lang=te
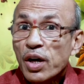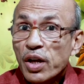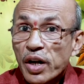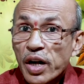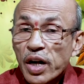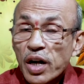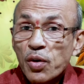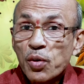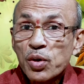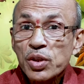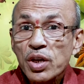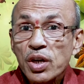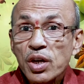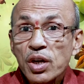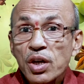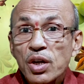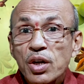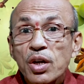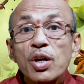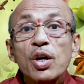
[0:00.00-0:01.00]
రెండవది
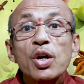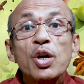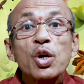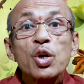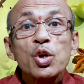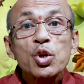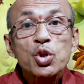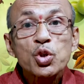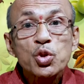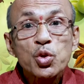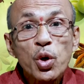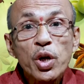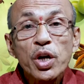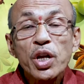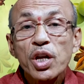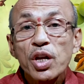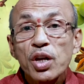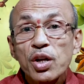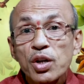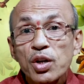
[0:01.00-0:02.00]

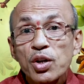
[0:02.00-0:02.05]
శొంఠి